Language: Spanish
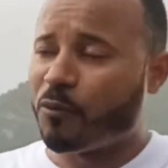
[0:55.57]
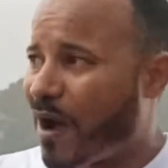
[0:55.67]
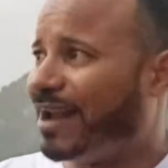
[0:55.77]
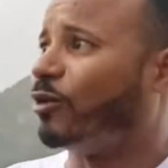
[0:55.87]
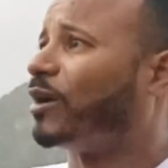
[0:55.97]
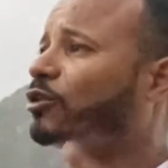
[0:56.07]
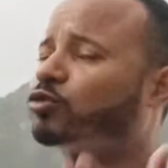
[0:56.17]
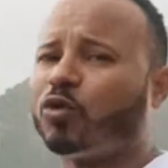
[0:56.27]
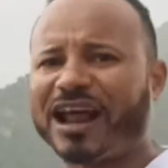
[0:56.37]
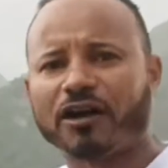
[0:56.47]
bueno
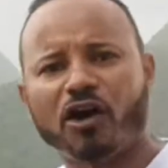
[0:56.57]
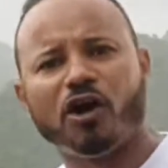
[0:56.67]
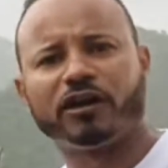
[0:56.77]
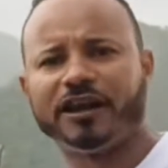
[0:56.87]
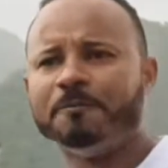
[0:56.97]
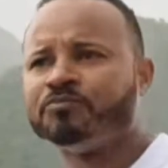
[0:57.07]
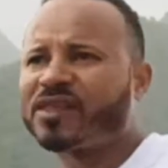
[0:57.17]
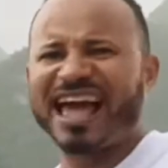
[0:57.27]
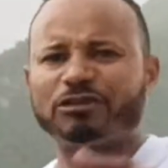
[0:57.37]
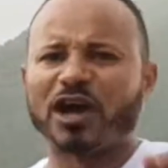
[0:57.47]
cuando tú recorres,
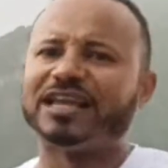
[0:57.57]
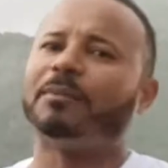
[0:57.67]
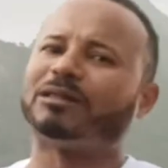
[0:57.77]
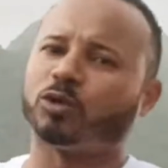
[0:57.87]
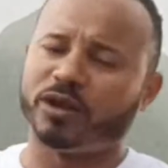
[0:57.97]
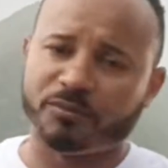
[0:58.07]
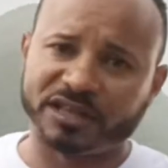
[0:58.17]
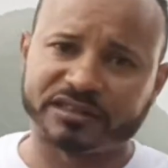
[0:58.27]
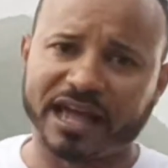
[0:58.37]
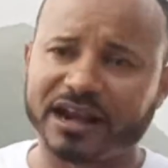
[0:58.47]
esto se llama turismo
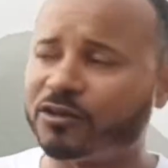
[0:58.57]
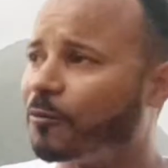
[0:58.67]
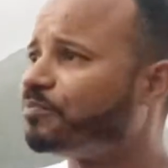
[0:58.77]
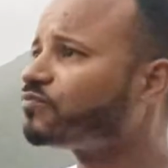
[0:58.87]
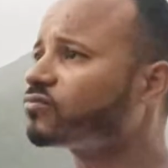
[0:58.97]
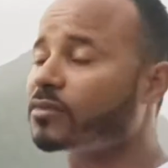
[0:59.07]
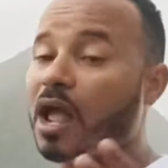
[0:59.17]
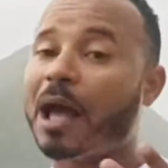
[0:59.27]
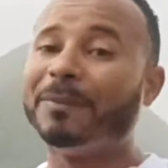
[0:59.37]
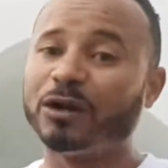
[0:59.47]
interno.
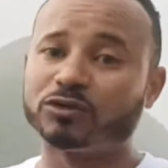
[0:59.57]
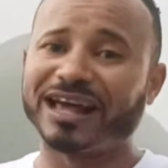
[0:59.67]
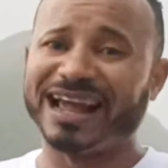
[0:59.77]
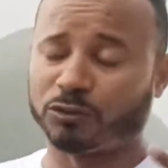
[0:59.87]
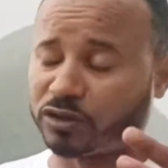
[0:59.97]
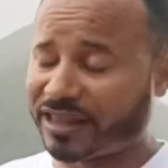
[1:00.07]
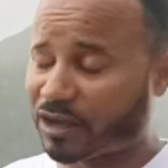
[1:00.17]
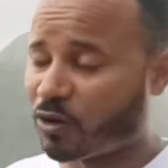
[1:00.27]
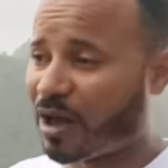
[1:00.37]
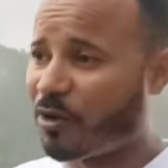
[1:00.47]
Me gustaría que
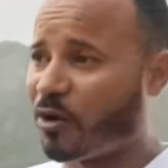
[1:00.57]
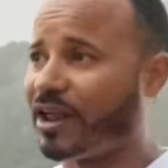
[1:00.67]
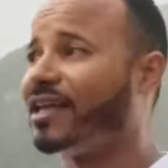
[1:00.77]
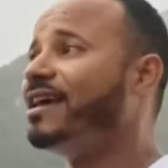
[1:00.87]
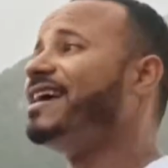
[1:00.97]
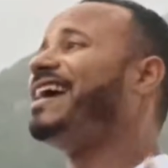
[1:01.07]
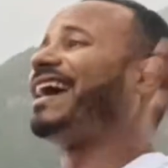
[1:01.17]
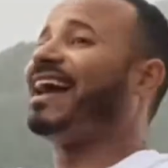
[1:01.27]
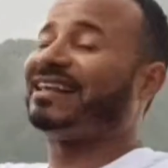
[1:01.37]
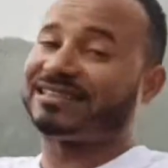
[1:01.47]
ustedes colaboren,
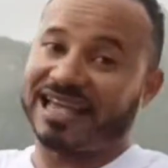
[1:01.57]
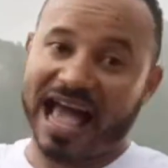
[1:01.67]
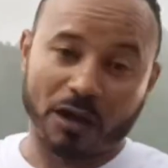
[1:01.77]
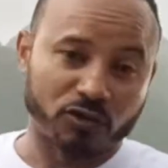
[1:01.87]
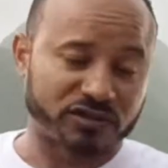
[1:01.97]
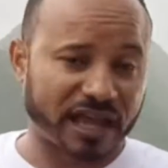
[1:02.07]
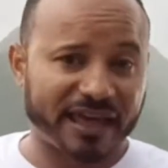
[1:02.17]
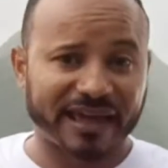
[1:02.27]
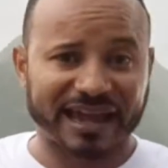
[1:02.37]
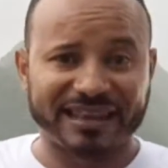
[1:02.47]
que sean
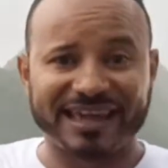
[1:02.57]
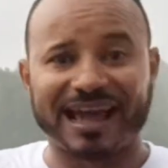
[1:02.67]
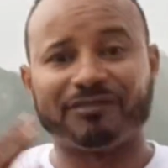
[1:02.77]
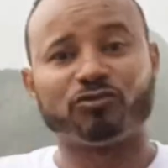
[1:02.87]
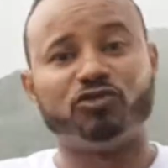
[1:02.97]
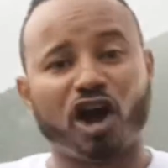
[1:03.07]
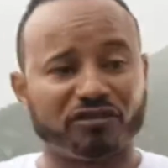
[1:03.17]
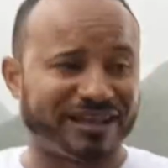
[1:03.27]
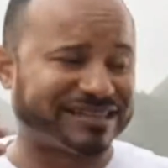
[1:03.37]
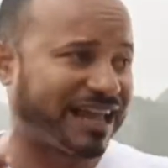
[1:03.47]
ustedes que digan
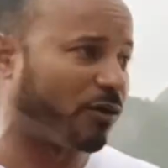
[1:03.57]
dónde se